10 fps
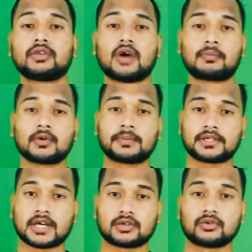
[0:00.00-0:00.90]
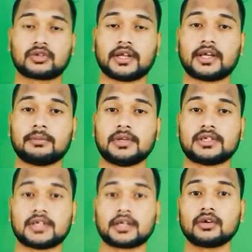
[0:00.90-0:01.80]
तो आपको पचासों तरीके मिल
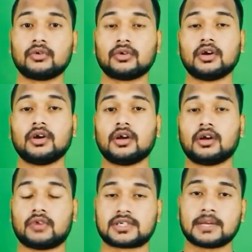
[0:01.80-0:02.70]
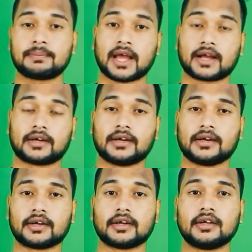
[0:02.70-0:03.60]
जाएंगे व्हाट्सएप हैक
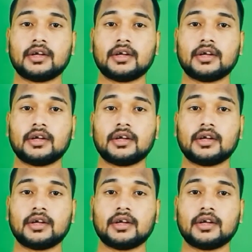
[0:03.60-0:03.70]
करने का